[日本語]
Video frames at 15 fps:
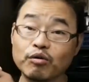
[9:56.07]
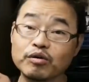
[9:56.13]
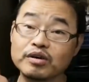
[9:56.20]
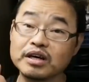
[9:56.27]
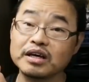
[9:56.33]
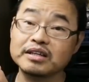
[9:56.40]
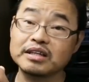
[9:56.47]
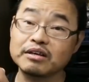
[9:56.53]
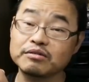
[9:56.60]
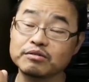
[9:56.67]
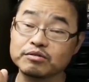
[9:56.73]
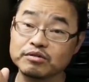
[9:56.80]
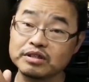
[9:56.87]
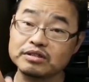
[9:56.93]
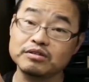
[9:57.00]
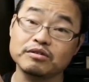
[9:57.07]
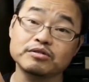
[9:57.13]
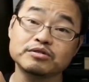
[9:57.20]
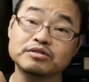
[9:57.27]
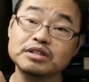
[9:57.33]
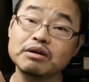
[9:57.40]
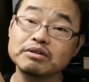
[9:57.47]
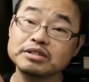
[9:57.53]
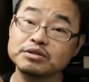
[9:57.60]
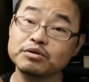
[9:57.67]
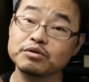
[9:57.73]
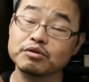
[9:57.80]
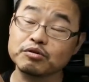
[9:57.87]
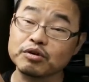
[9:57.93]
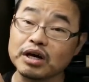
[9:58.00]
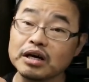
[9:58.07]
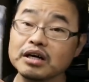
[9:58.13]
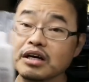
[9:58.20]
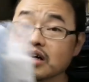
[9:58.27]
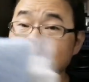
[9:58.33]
OK っていうことですよ。すなわちどういうことか。